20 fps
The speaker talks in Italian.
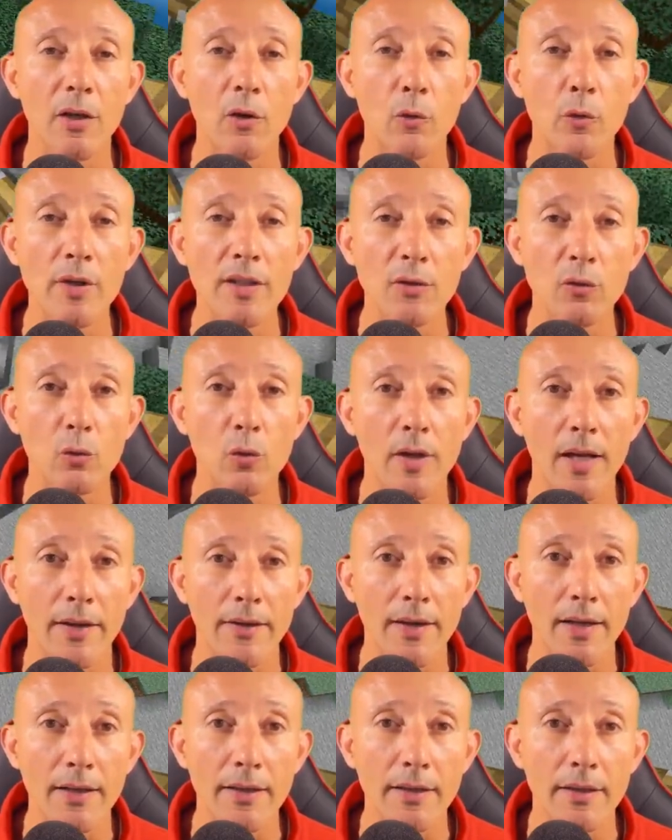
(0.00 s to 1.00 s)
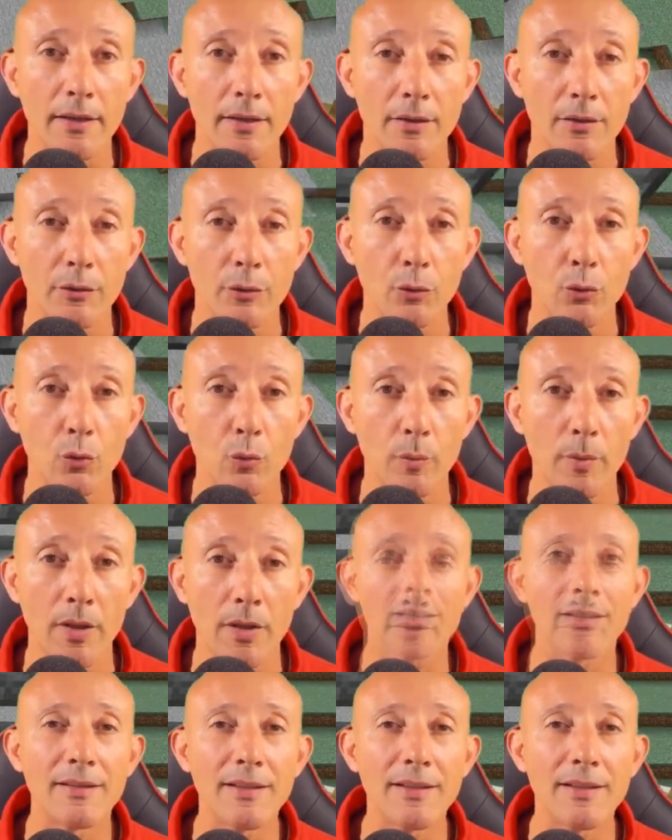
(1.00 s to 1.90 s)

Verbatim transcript: e qui sul canale YouTube.